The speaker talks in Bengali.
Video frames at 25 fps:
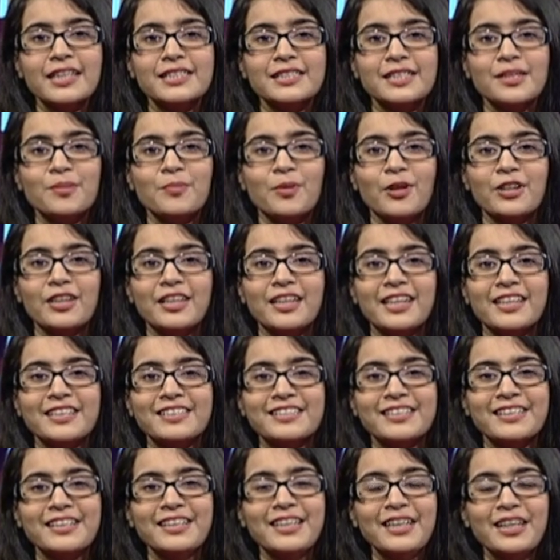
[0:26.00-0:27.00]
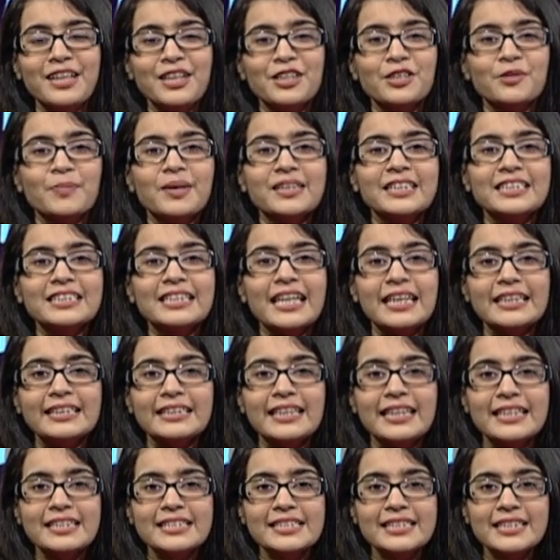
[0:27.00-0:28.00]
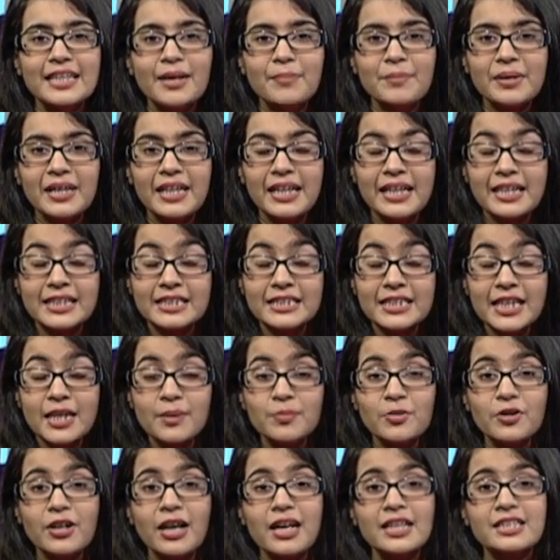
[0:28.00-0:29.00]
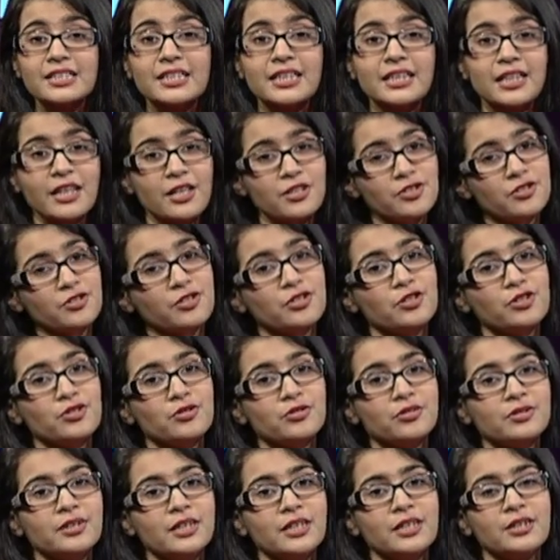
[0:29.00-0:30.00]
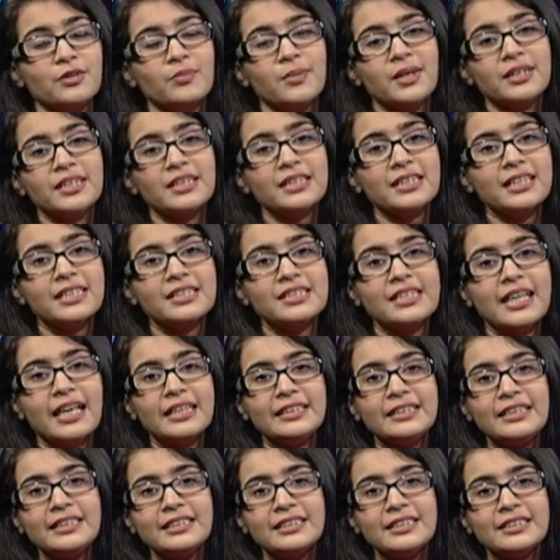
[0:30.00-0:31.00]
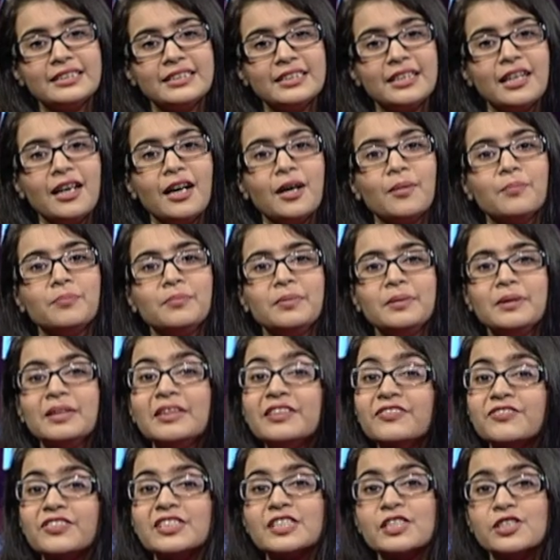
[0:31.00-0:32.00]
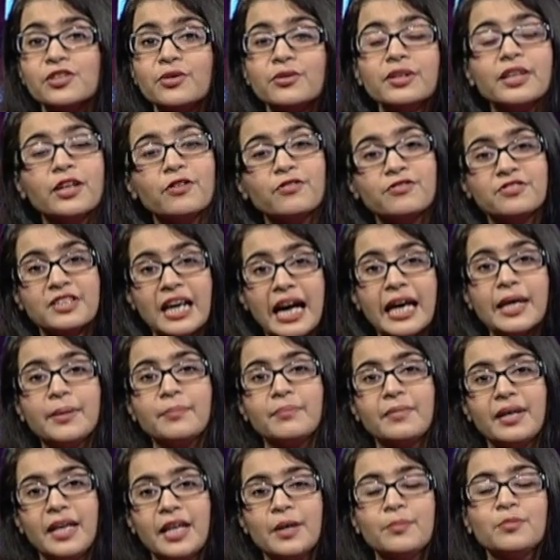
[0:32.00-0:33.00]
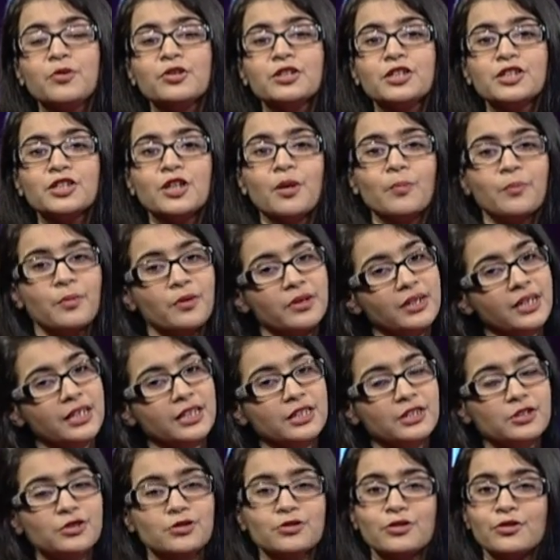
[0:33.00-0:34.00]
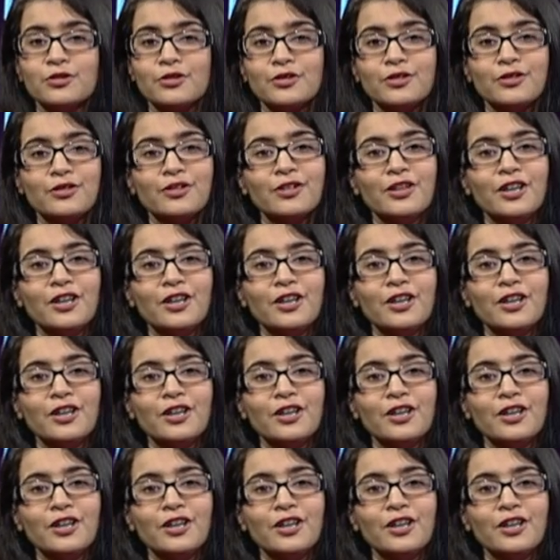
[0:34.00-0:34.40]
আছে বলার আছে তোমাদের সাথে আছি আমি এশা এবং আজকের আয়োজনের শুরুতেই তোমাদেরকে জানিয়ে দিচ্ছি আ ব্রিফ স্টোরি অফ টাইম এই বইটি সম্পর্কে কিছু তথ্য